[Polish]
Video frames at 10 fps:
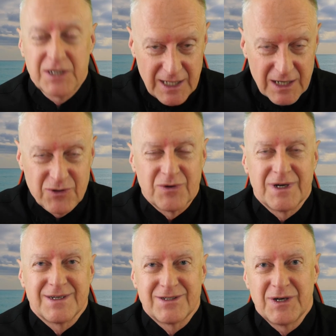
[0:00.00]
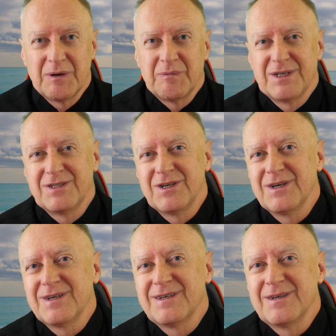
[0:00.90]
na które trzeba
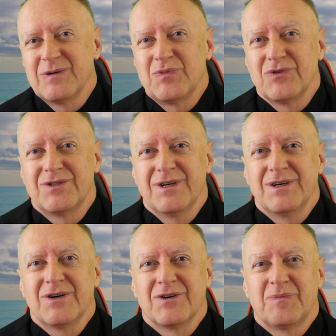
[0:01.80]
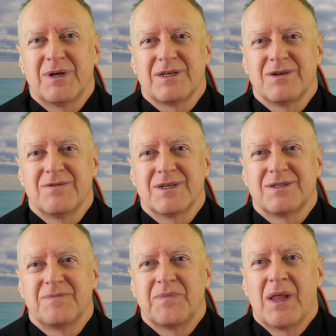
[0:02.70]
będzie później odpracować.